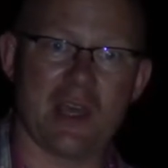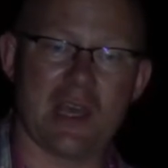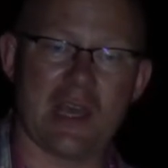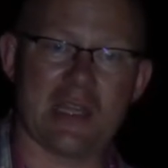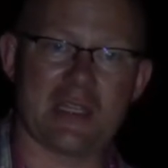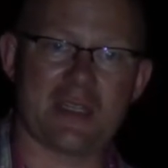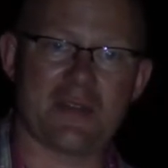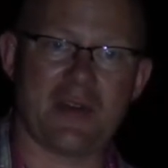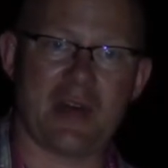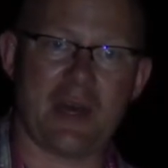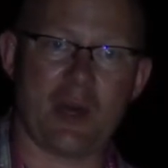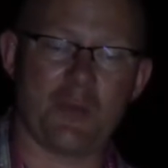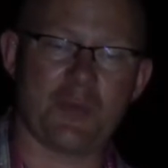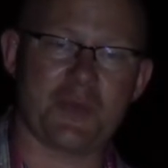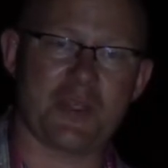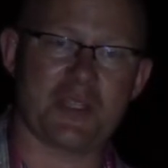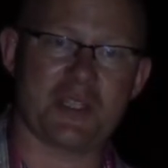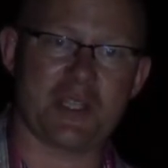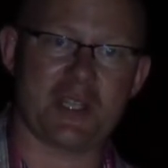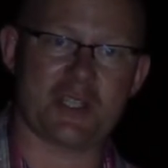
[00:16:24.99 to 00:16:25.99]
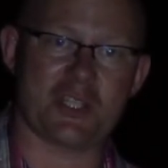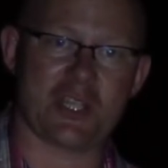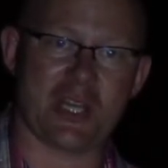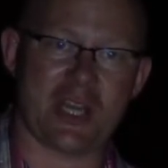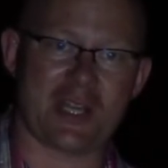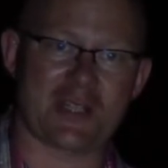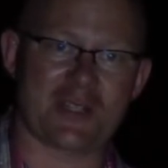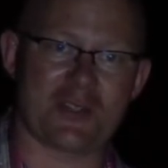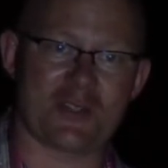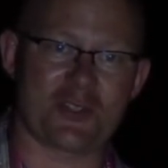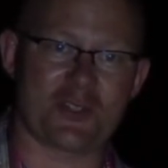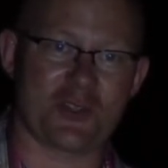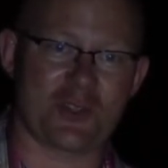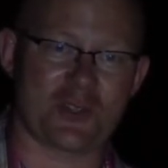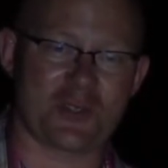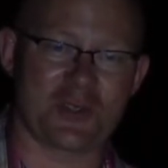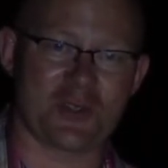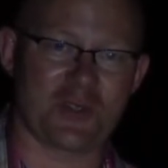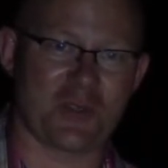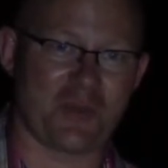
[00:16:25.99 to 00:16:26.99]
Ist aber hauptsächlich als
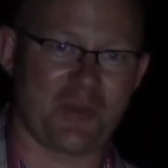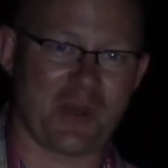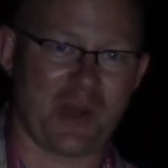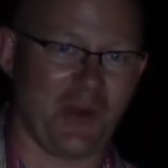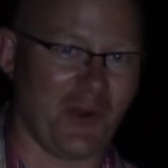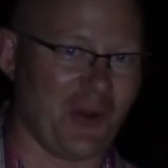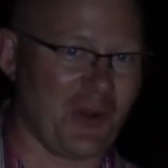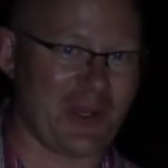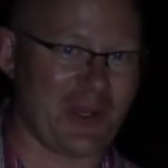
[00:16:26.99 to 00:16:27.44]
Schlagzeugstock zu gebrauchen.